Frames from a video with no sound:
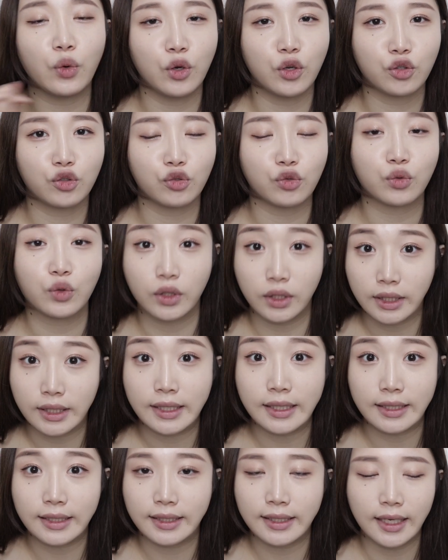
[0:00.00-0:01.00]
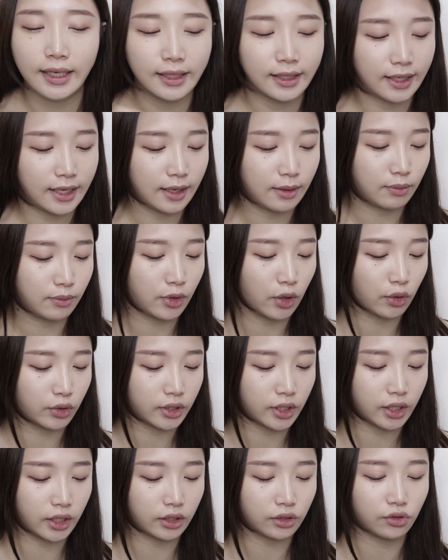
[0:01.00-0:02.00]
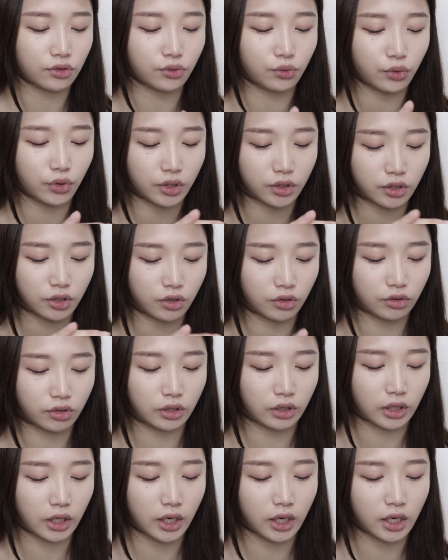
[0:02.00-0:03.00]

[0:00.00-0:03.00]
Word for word: 올려준 또 이제 극찬템 영상에서 소개시켜드린